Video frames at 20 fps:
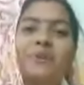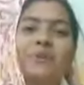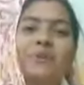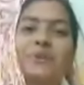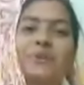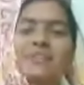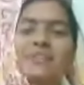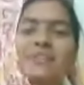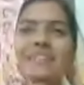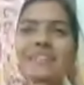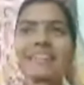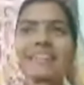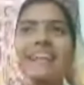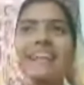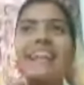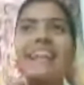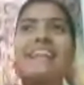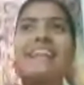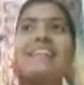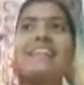তখন
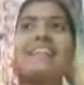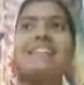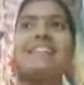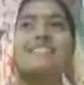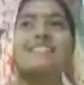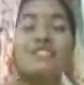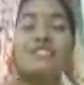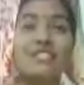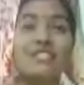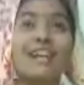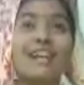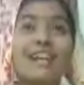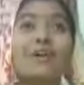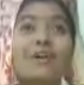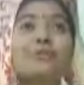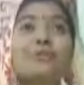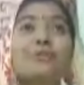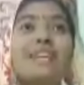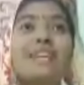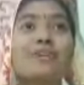এই শিশু
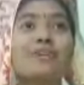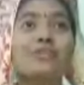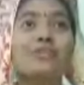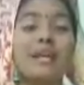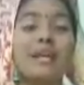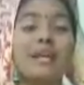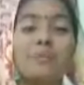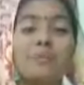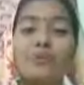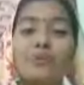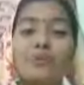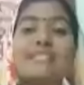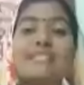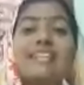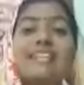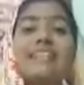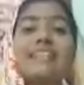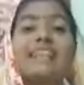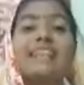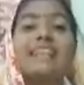ঠাকুর তার কথায়
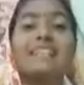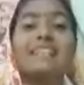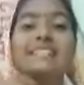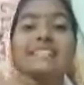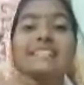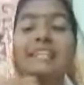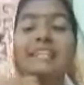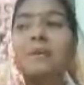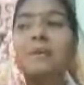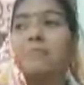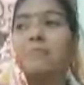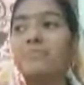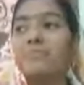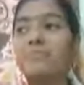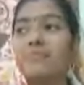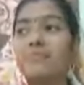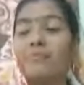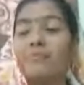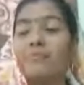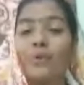বলছেন যে
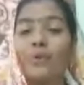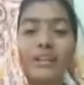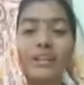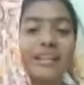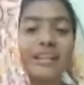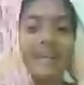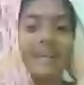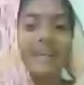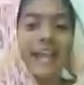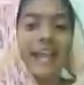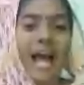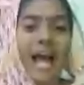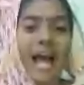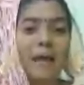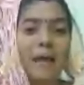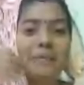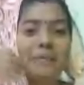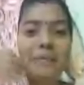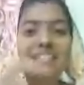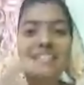মনি
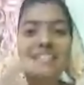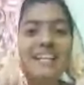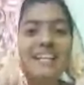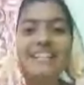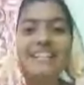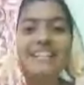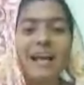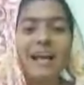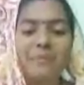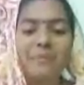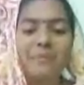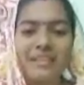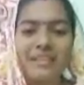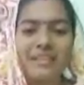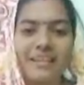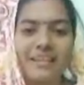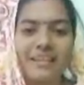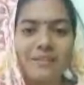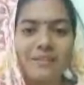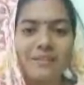আমি জানি না আমি
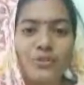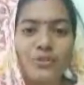কে